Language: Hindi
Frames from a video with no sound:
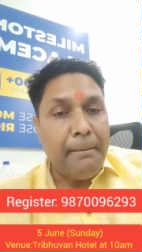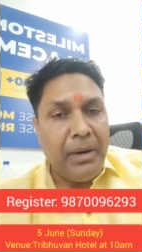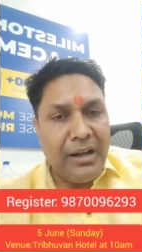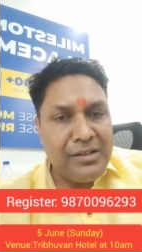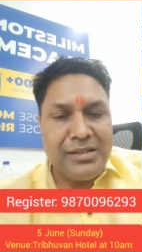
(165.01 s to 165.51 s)

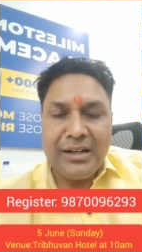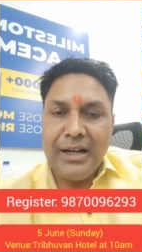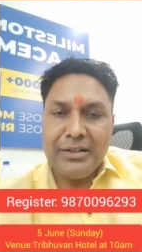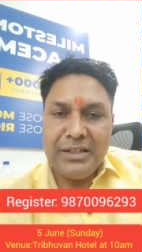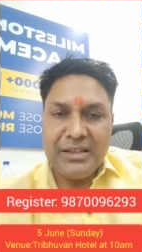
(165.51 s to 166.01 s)
भारत
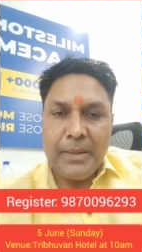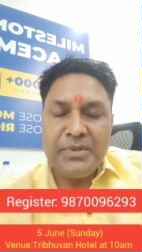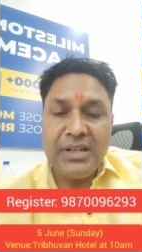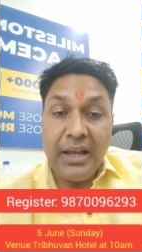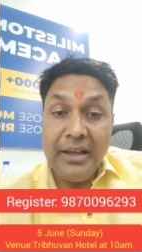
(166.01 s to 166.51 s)
सरकार की तरफ
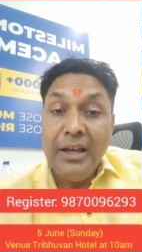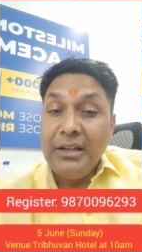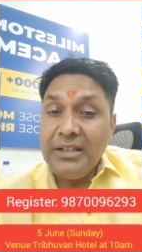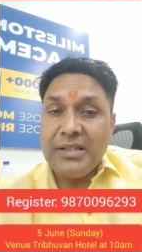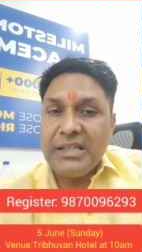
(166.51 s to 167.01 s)
से है
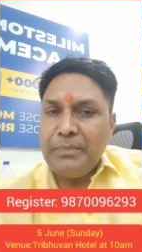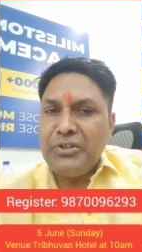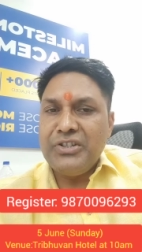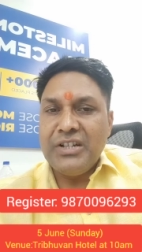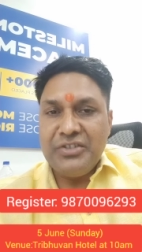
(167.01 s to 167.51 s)
यह सब
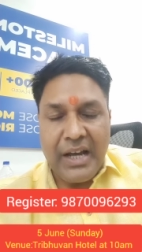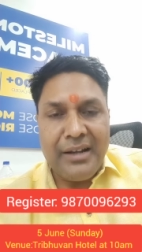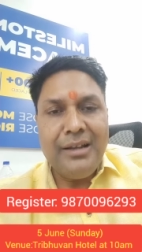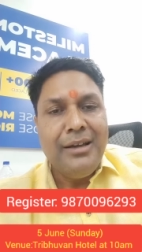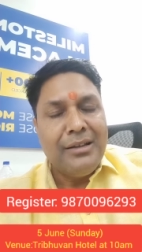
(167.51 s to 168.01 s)
चीज़ें
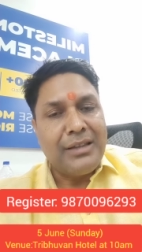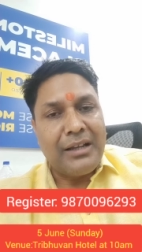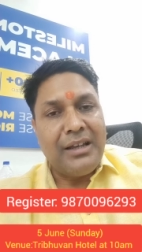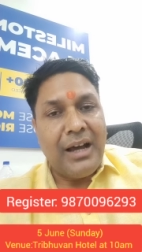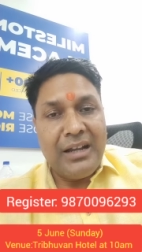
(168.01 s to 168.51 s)
जानें
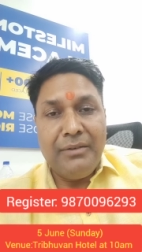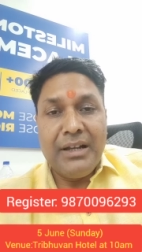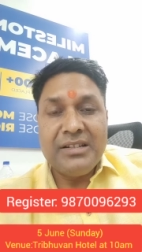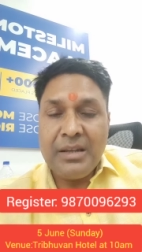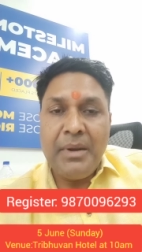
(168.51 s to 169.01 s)
ताकि आने
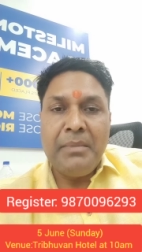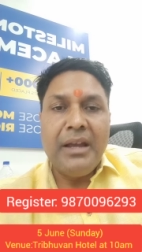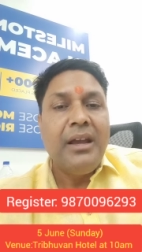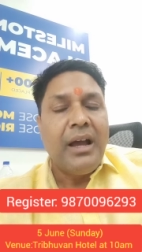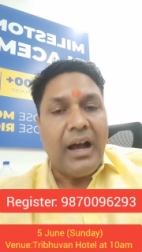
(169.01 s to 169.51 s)
वाले समय
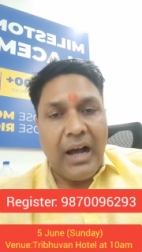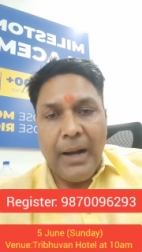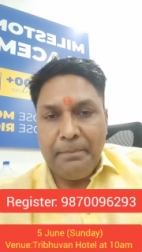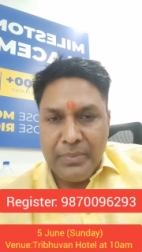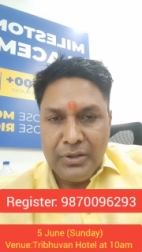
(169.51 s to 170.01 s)
में
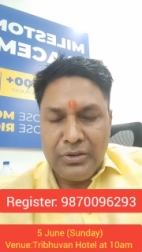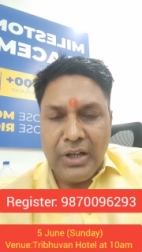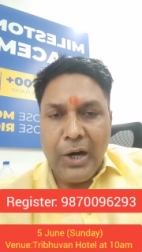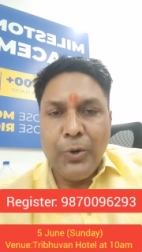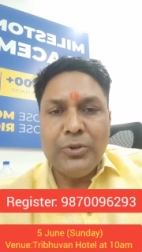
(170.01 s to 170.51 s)
आप
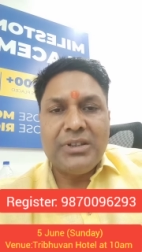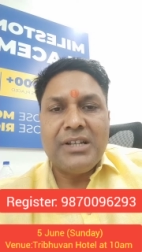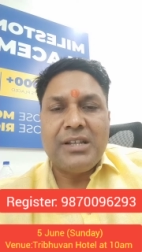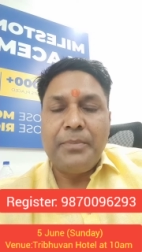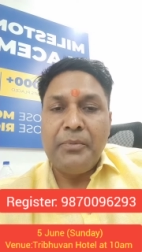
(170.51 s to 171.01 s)
दाहोद
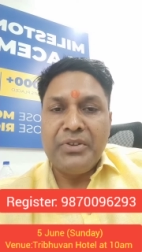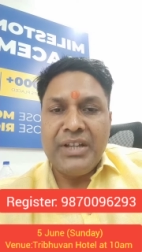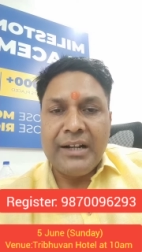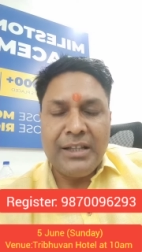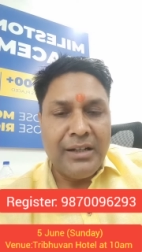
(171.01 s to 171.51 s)
के सिर्फ
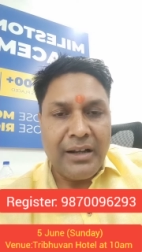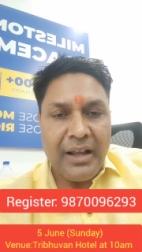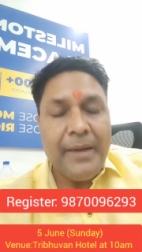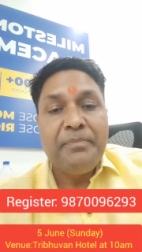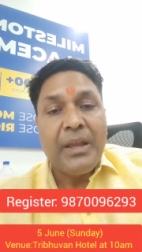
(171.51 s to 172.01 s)
विद्यार्थी न
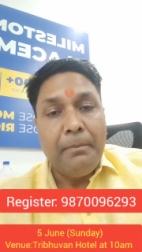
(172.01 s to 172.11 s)
रहें